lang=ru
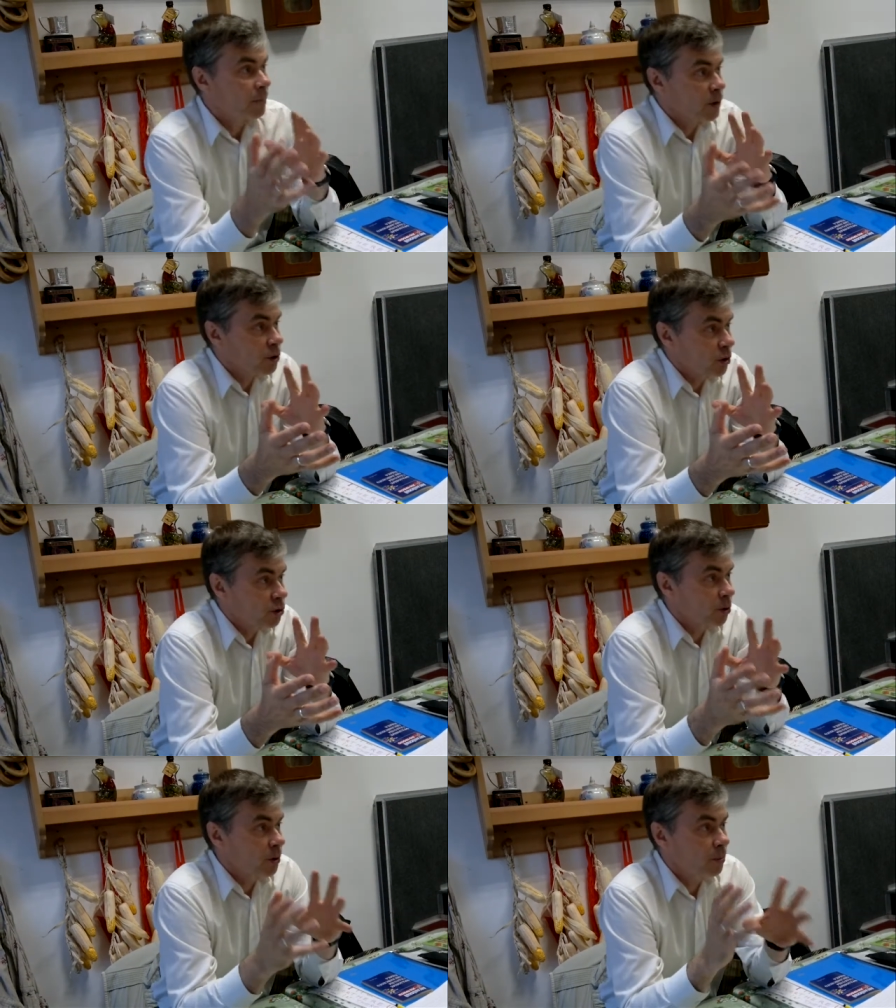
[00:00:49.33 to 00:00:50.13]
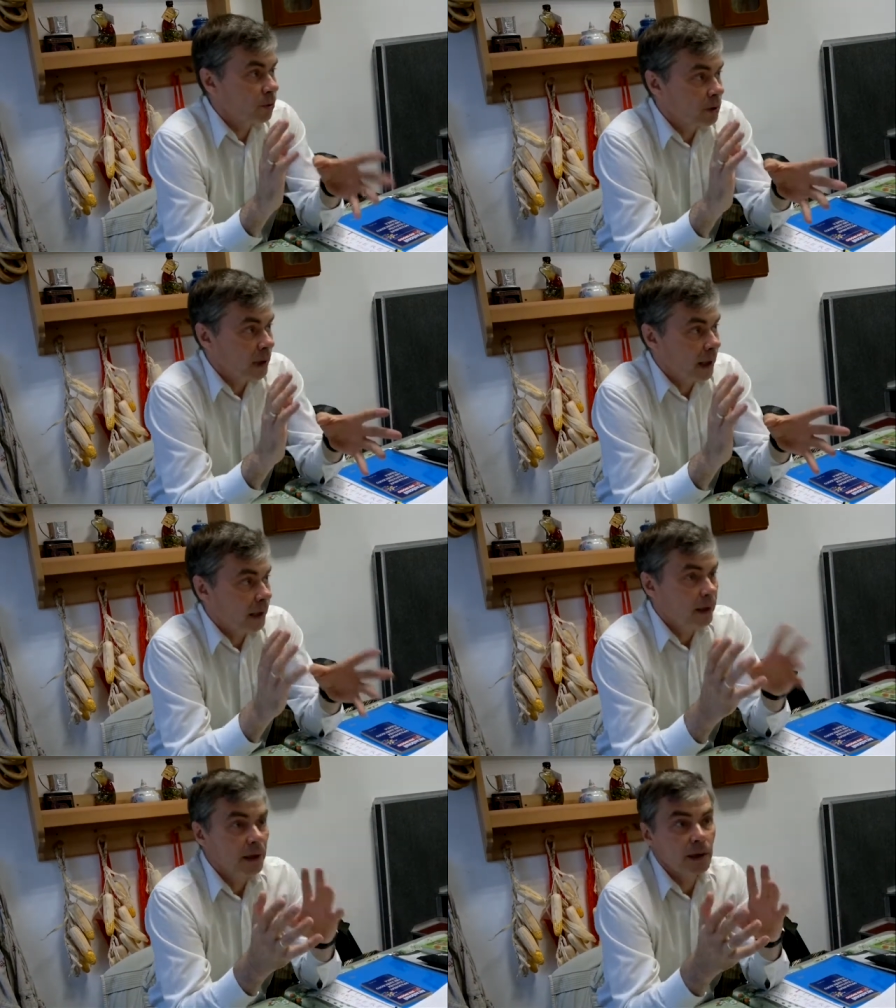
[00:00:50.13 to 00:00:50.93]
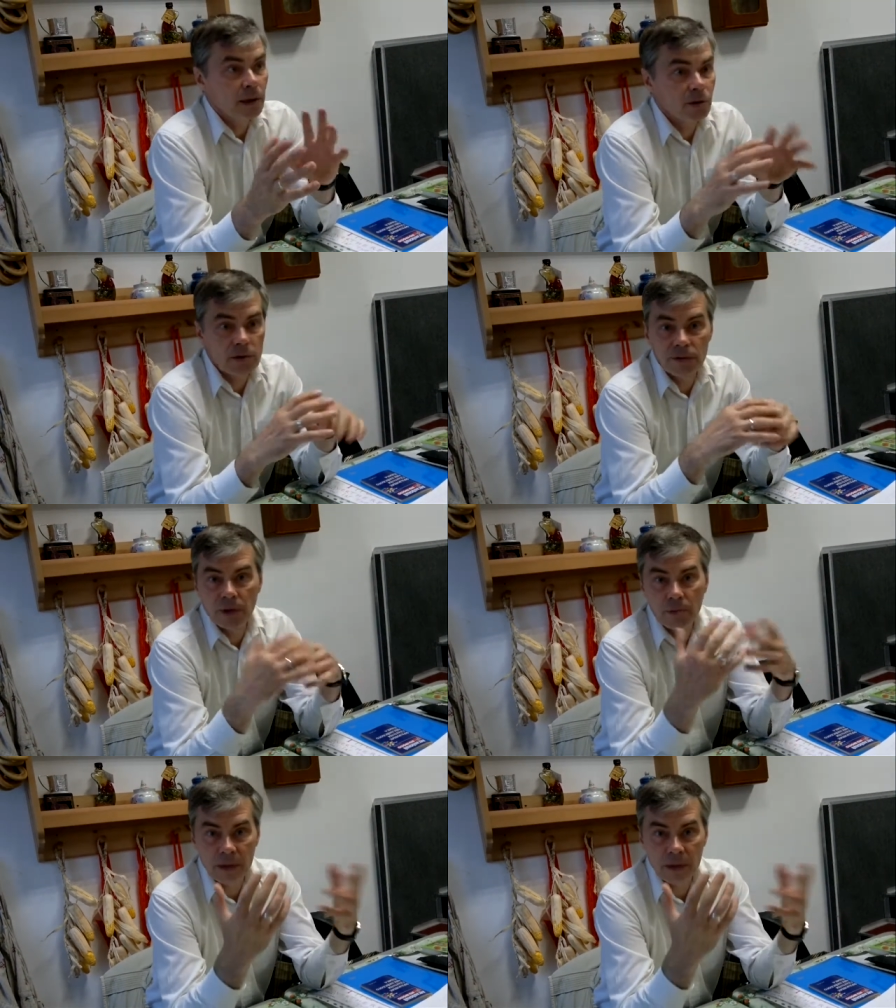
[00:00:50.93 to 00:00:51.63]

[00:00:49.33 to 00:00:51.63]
еще что-нибудь, да, и он совсем